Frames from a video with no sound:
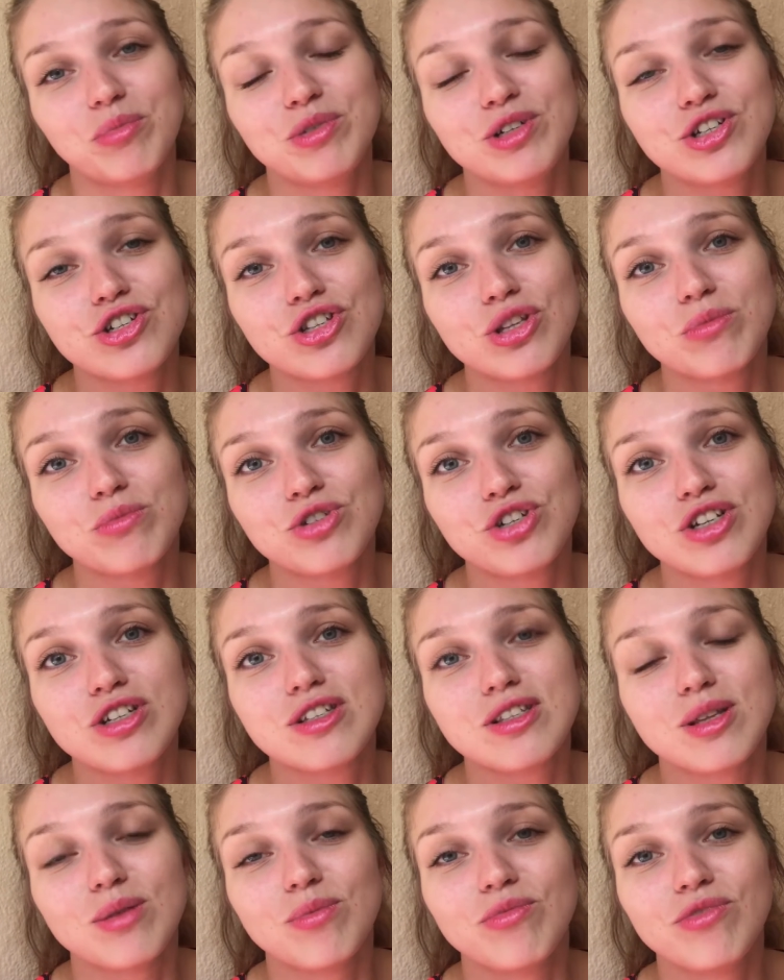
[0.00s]
обычном
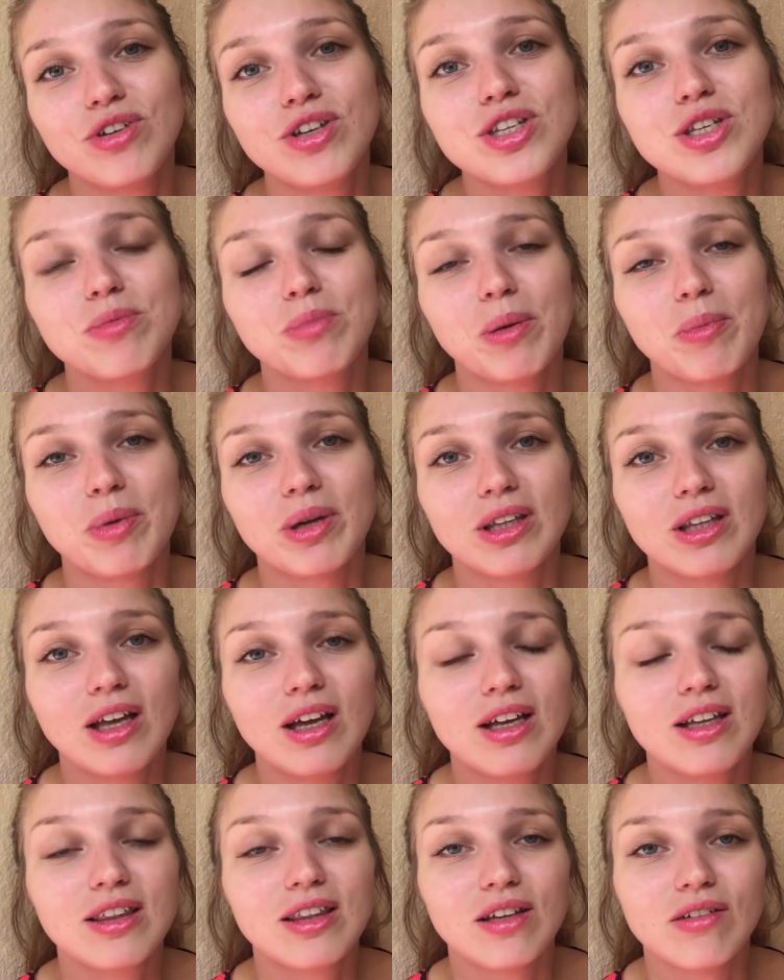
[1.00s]
чистом виде
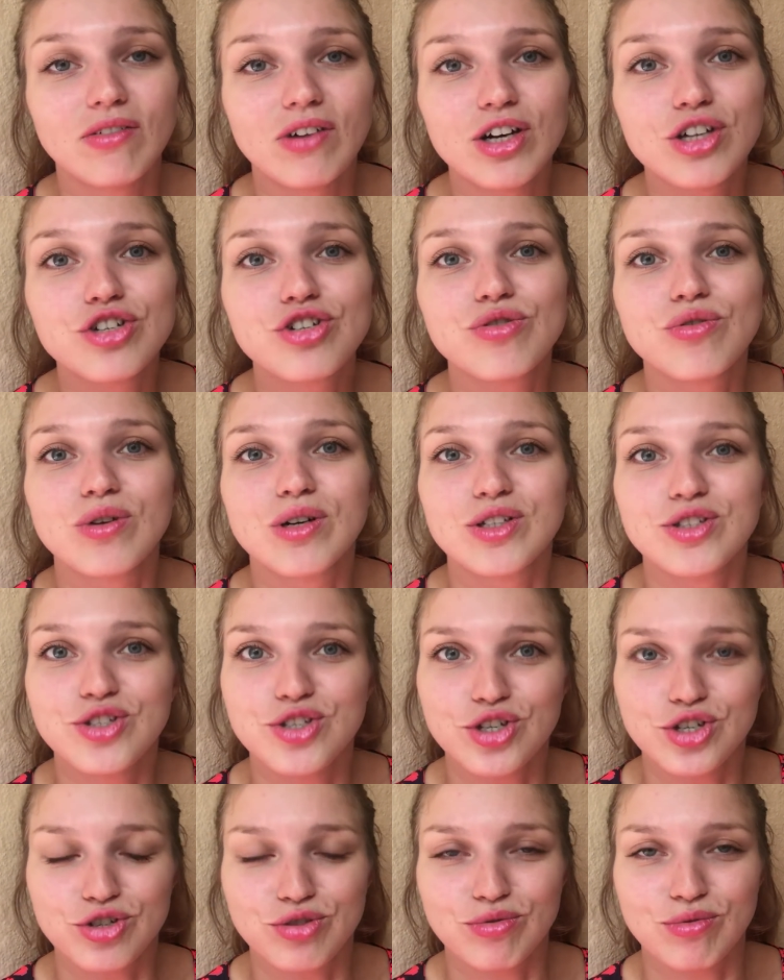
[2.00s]
попадает на вашу
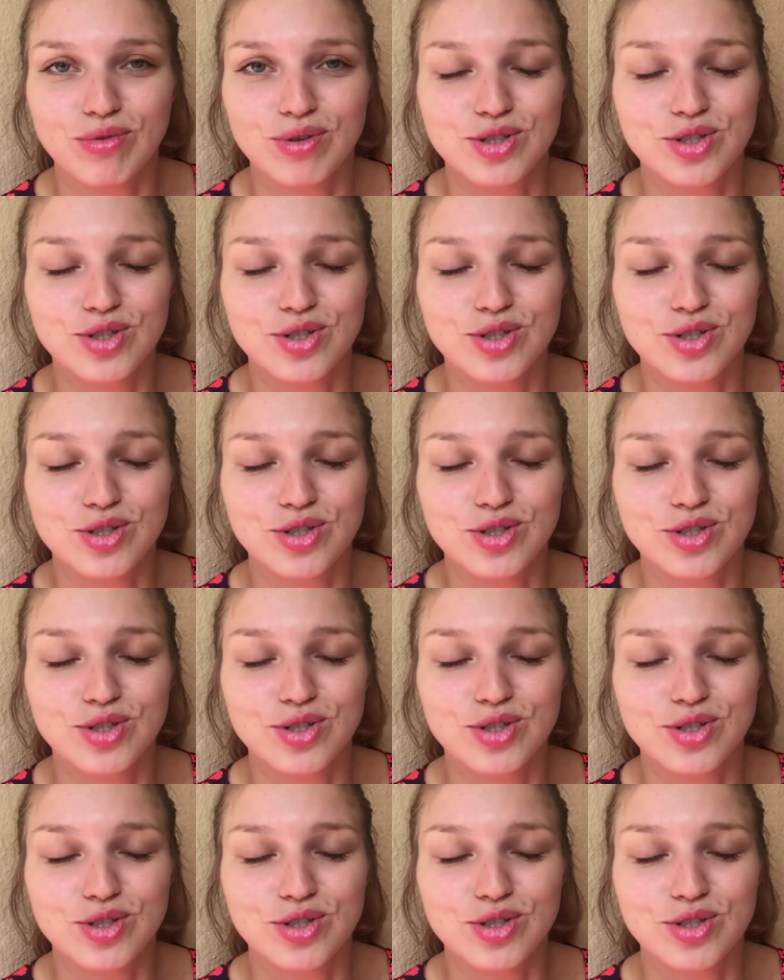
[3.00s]
одежду.